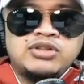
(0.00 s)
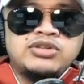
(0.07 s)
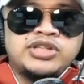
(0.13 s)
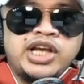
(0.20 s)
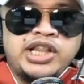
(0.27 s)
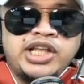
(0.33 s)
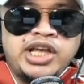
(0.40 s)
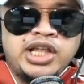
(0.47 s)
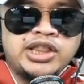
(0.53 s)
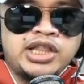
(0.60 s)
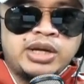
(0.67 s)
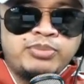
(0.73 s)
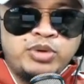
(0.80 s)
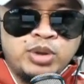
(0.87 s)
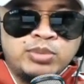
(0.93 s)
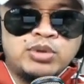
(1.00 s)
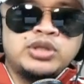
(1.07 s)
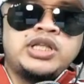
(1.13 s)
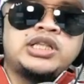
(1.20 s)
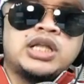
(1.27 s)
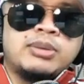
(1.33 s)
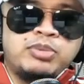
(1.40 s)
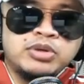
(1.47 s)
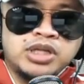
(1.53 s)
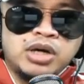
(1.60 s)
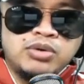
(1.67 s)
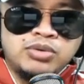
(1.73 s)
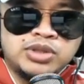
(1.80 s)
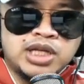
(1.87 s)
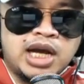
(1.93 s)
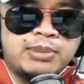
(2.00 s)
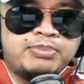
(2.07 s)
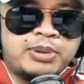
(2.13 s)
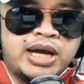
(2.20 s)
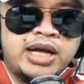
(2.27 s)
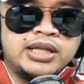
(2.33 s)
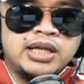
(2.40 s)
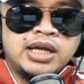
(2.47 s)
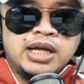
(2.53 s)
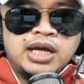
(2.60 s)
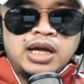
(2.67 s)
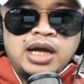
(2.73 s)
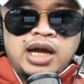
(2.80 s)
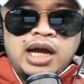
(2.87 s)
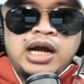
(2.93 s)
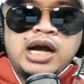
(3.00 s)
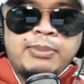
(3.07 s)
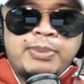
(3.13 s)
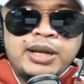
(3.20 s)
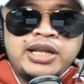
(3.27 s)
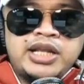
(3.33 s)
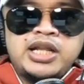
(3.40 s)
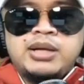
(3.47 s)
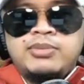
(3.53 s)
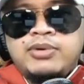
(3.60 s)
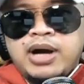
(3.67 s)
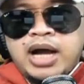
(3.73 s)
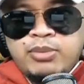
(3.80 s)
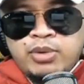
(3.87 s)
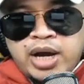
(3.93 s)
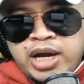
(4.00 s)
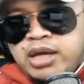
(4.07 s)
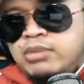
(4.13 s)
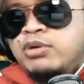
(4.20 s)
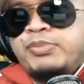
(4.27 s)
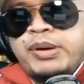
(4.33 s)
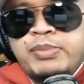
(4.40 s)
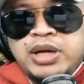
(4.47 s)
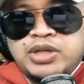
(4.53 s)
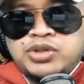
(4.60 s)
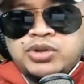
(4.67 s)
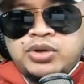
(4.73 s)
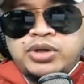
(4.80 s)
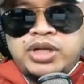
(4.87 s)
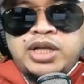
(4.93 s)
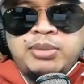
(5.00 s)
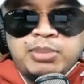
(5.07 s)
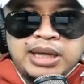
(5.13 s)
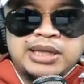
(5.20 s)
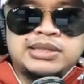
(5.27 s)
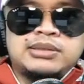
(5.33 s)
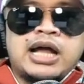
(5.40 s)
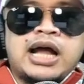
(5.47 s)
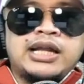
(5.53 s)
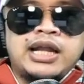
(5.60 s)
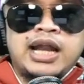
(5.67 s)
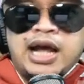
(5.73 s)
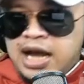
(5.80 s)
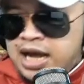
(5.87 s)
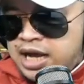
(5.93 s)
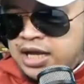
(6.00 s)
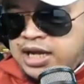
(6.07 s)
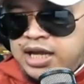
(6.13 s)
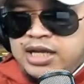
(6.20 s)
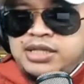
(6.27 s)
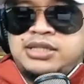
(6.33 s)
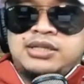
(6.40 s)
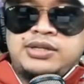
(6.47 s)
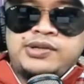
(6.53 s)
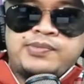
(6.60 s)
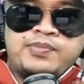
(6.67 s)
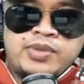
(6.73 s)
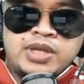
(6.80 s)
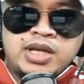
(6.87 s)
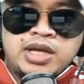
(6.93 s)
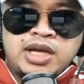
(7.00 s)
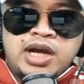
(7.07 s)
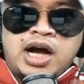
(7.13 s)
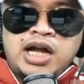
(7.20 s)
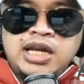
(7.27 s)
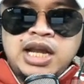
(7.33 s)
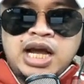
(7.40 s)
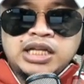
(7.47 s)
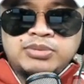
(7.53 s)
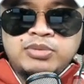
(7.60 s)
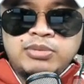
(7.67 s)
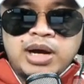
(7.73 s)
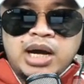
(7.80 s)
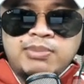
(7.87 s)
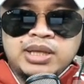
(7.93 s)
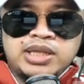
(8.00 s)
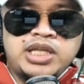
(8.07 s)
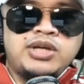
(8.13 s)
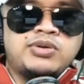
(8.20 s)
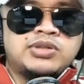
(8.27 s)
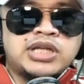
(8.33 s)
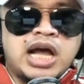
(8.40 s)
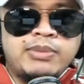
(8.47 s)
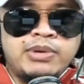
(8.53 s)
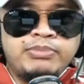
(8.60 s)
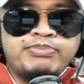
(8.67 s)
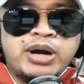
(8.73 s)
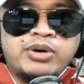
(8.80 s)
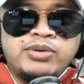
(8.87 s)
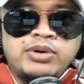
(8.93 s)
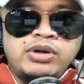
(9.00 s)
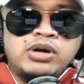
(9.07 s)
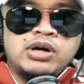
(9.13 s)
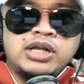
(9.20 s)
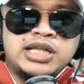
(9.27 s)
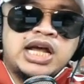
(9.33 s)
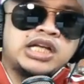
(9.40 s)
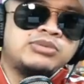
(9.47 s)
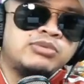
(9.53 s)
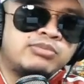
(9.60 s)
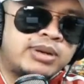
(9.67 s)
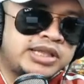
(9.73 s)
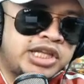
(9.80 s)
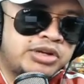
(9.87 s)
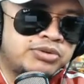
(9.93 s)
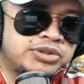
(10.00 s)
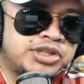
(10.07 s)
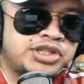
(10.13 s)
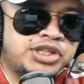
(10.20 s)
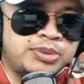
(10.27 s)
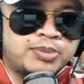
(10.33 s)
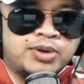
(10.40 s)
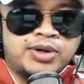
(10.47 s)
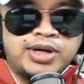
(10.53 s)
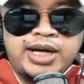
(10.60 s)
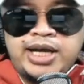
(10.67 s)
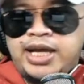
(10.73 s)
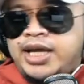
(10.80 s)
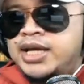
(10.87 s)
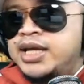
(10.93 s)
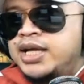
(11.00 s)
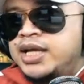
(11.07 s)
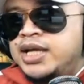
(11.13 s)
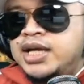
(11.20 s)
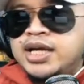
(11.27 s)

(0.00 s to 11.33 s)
ka dun sa ini-interview mo. Di tapos ang usapan, ang kapal din ng mukha mo, ayaw mo pa mag-sorry, bagsta ka na lang aalis. Ang lakas mo makabati ko sa aming Pangulo. Lakas mong batikusin si Moka eh.